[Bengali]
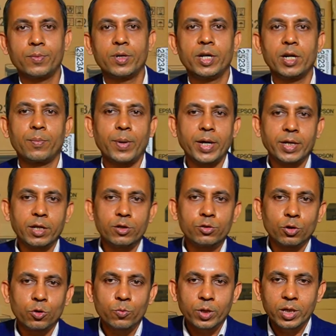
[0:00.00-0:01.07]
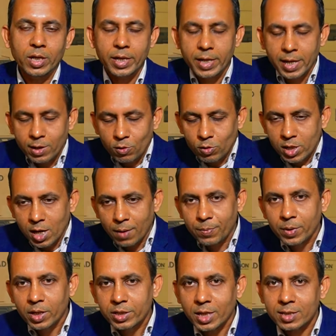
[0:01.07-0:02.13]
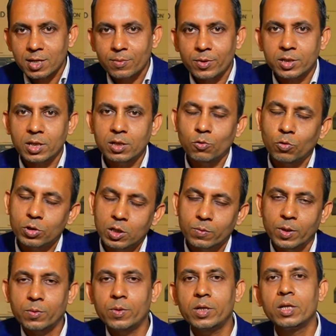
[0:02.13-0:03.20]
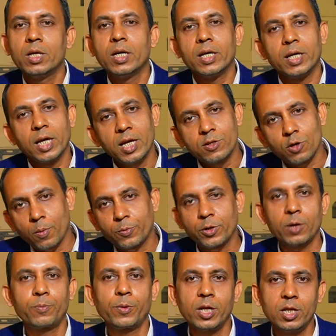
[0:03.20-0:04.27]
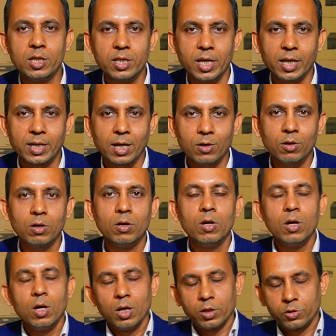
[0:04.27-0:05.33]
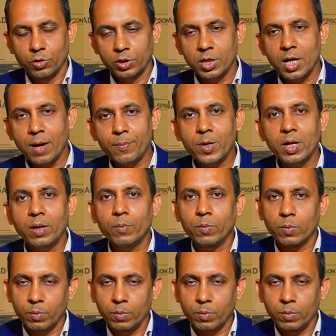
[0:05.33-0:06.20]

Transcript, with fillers: আপনার এটা পাইকারি শোরুম কিনা এগুলি আপনারা যাচাই বাছাই করতে পারবেন এই সফটওয়্যার প্রিন্ট দিয়ে কেন যদি আপনার